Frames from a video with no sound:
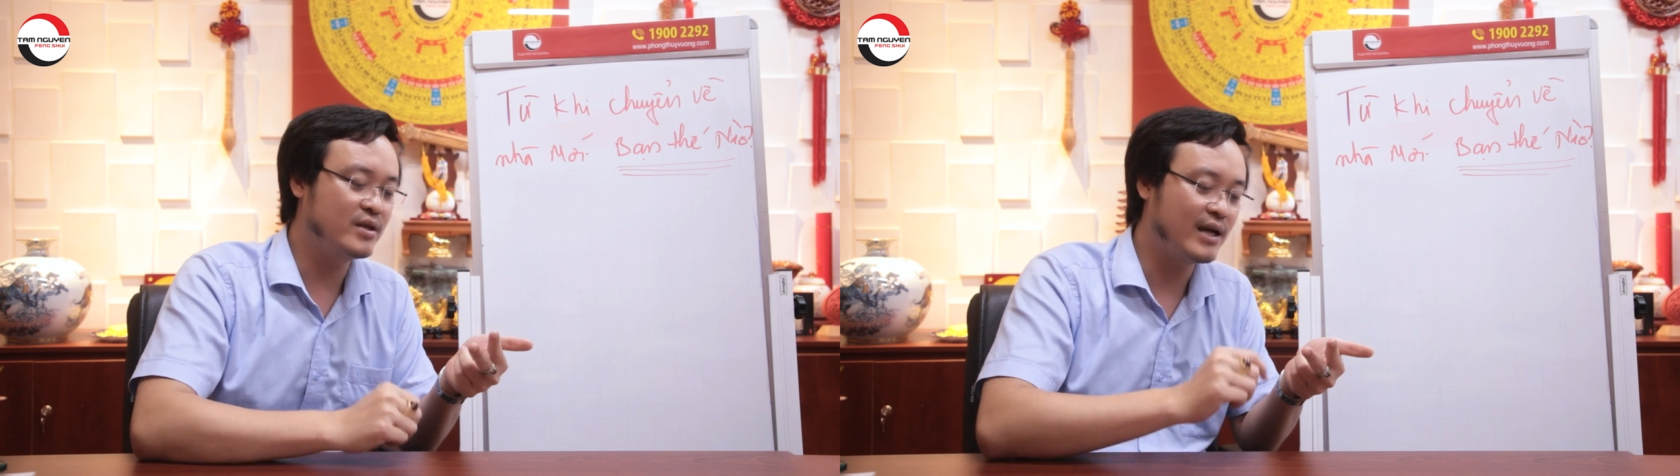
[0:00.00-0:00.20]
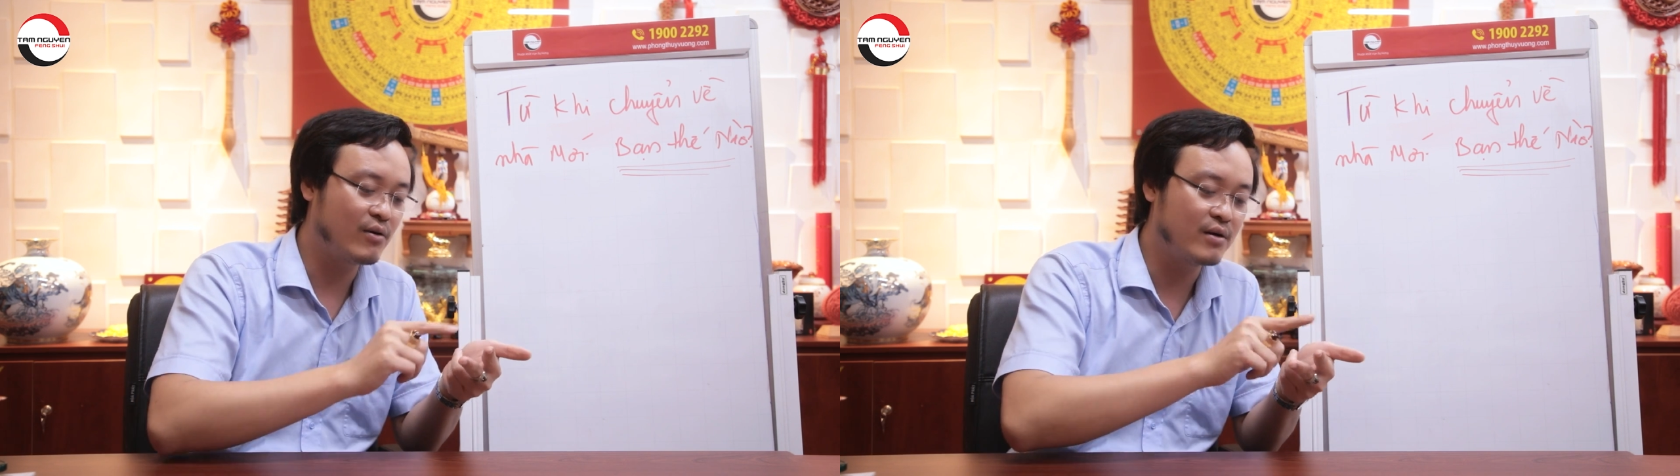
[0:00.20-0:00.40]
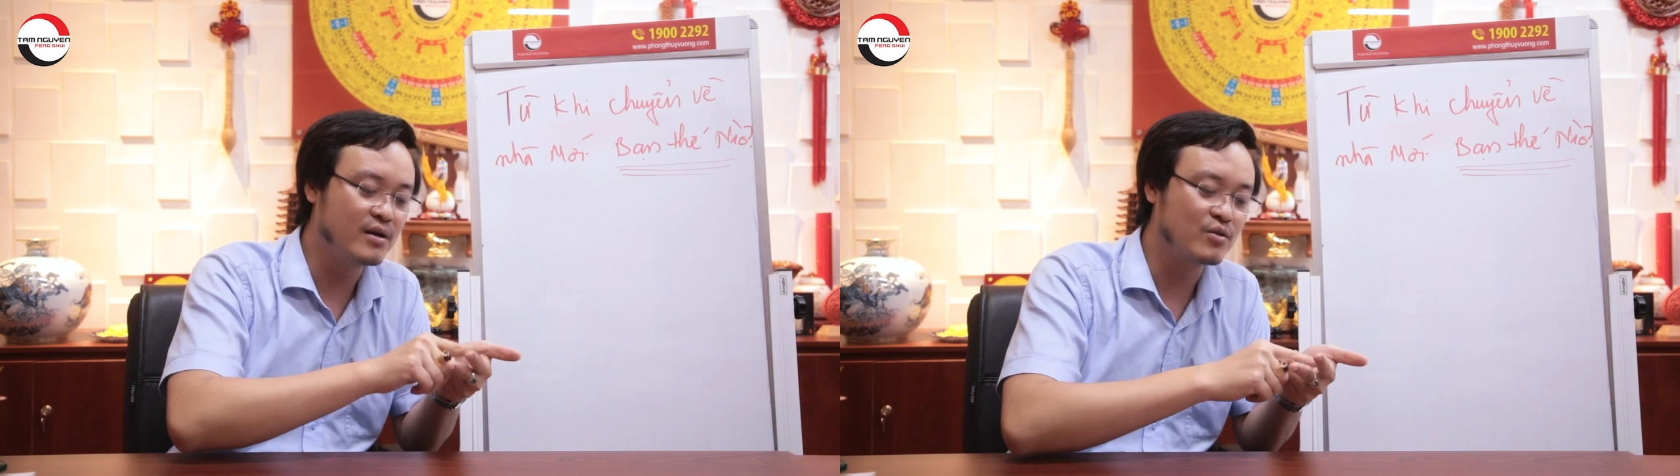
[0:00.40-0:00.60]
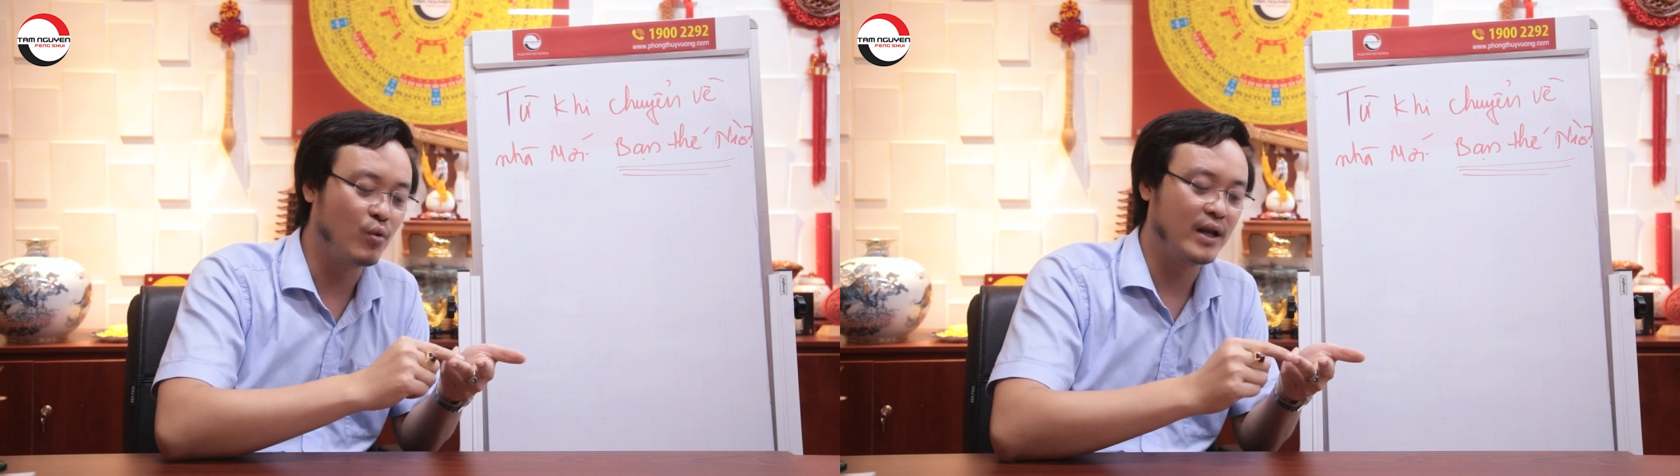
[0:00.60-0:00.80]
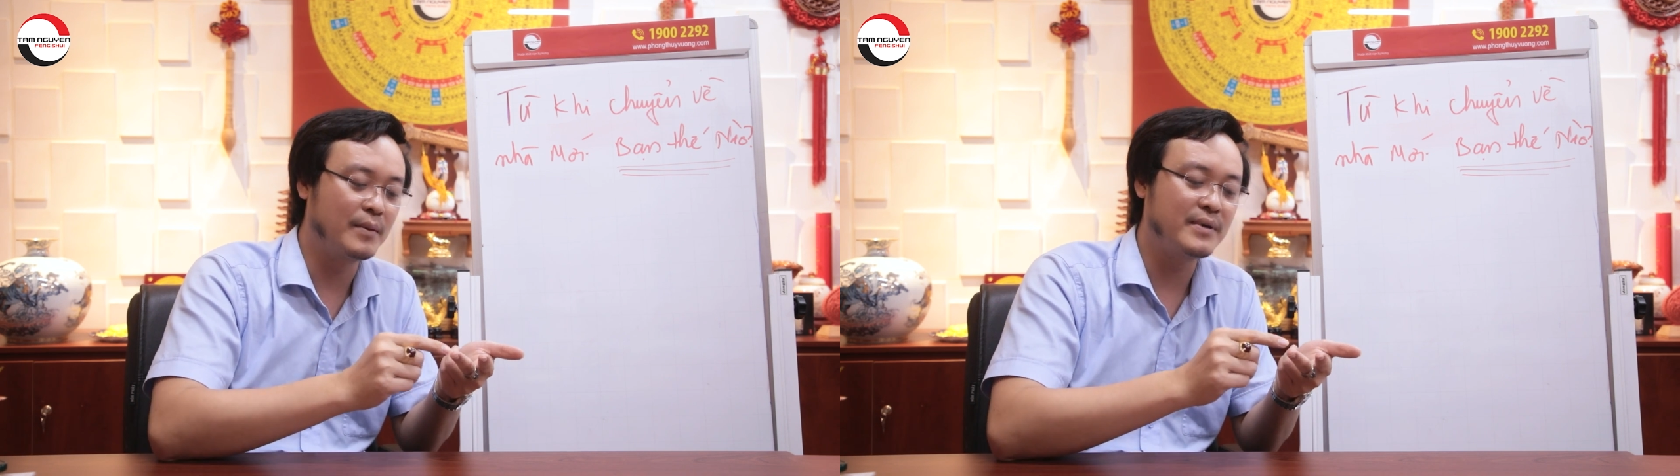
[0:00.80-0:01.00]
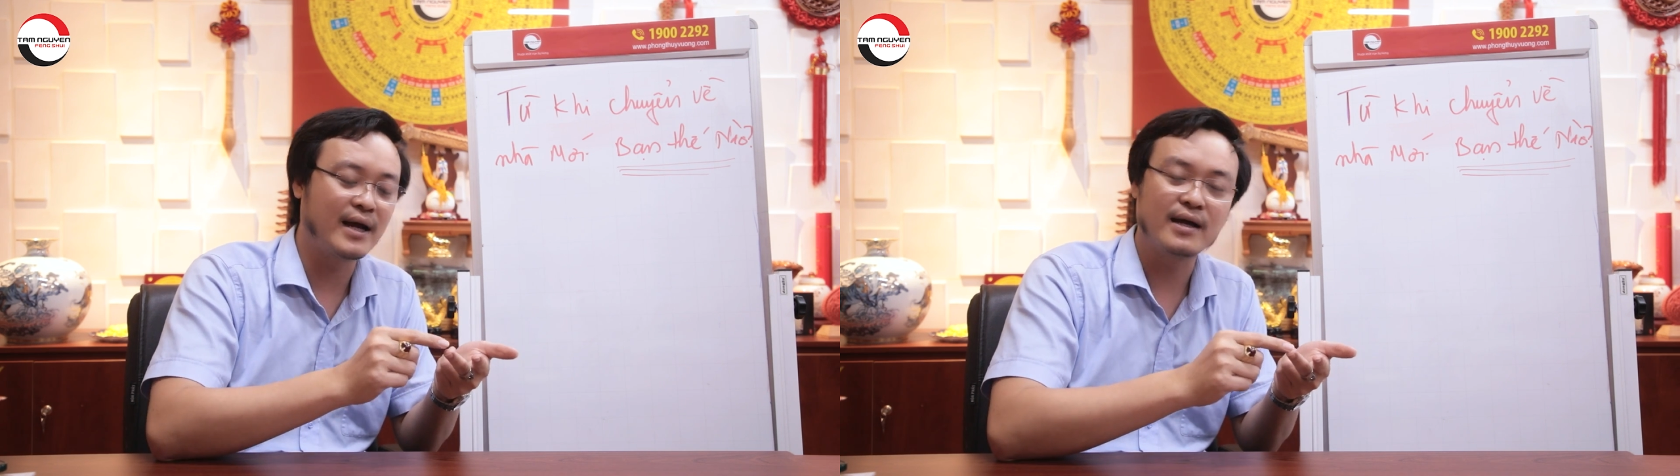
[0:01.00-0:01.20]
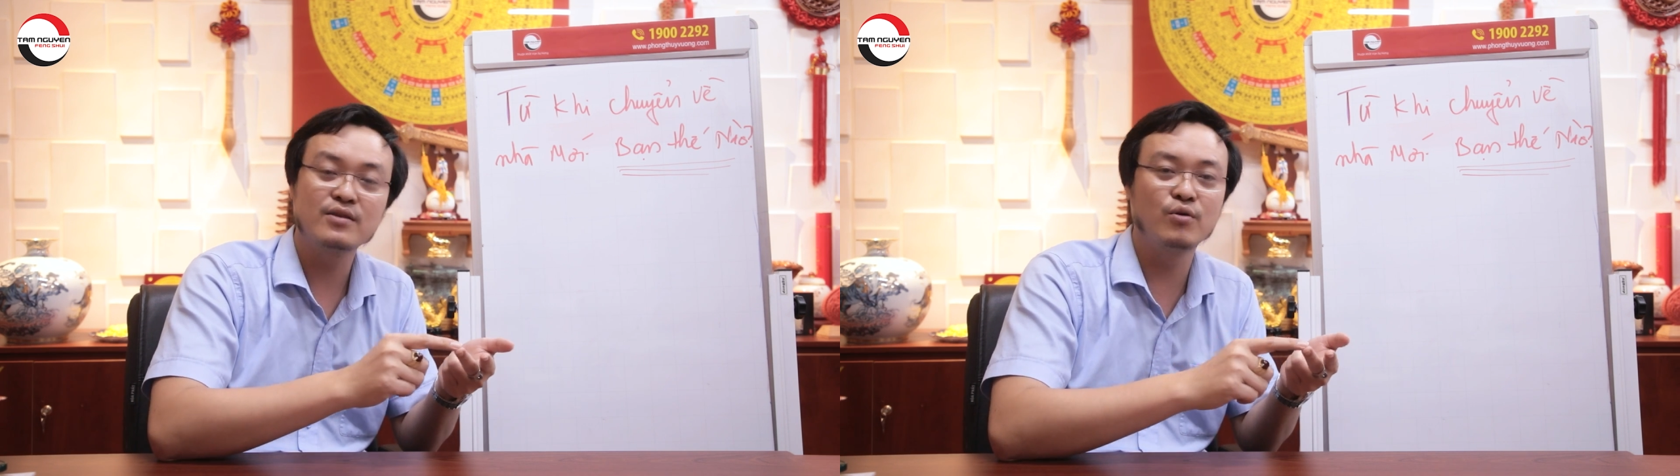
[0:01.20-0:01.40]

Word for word: thế nào là được tuổi làm nhà.